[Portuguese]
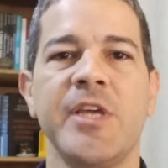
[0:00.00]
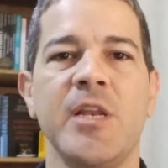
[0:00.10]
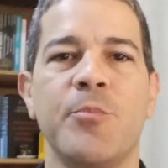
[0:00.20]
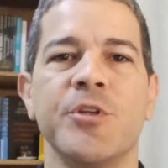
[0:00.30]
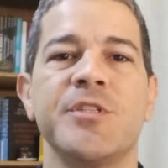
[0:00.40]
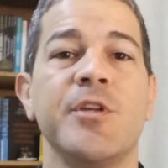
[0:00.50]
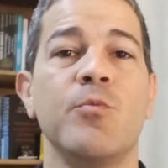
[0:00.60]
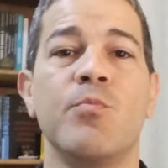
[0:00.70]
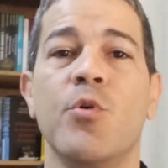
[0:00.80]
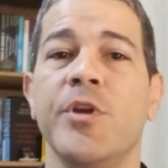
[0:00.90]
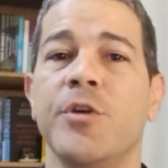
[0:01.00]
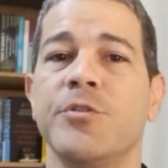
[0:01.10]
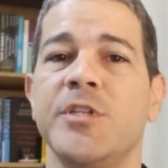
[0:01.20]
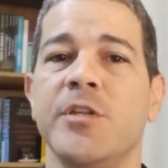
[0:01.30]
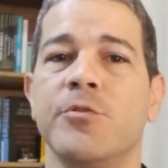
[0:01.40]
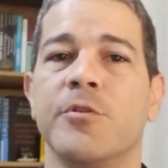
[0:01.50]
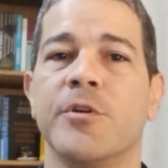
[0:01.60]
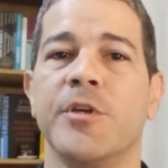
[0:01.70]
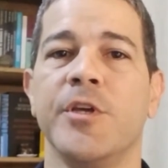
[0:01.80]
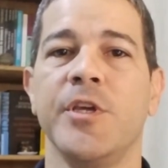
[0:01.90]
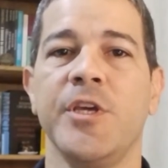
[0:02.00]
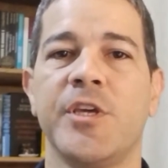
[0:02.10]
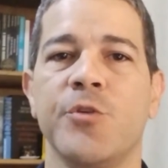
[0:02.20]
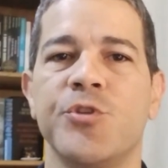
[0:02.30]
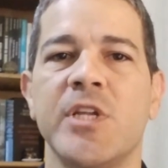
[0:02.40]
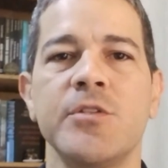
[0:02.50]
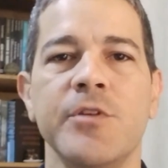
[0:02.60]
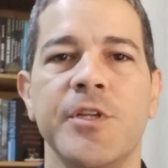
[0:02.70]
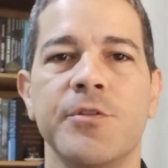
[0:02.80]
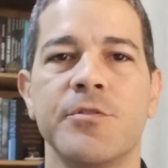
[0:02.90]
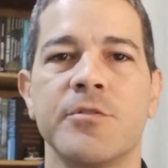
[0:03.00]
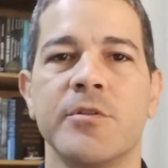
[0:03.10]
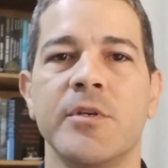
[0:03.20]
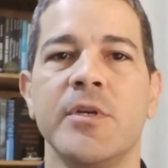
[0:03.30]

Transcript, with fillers: que ele pode ser um bom negociador e que os Estados Unidos